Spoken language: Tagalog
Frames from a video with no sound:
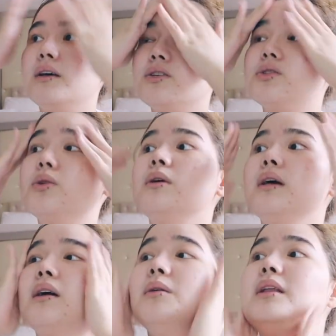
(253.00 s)
So, ang
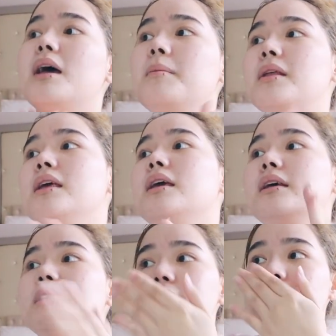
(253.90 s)
gagawin namin
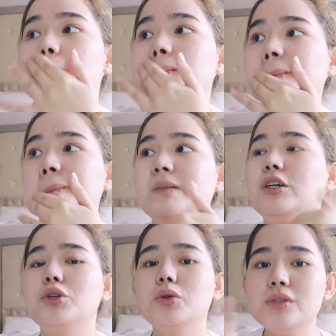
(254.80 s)
is, um,
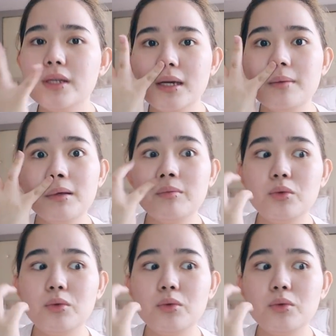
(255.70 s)
mag-grocery kami